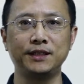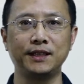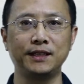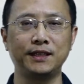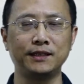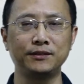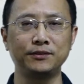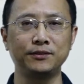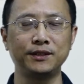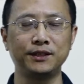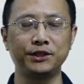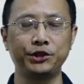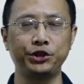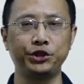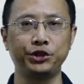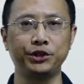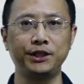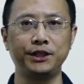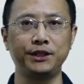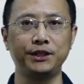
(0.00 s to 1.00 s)
当中的
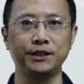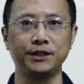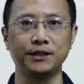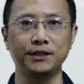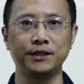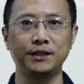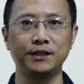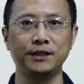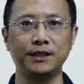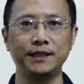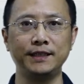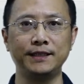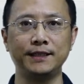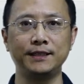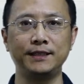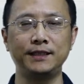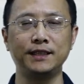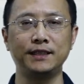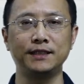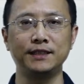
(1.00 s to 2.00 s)
实体和一些
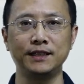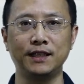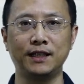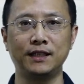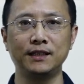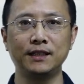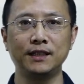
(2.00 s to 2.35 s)
现象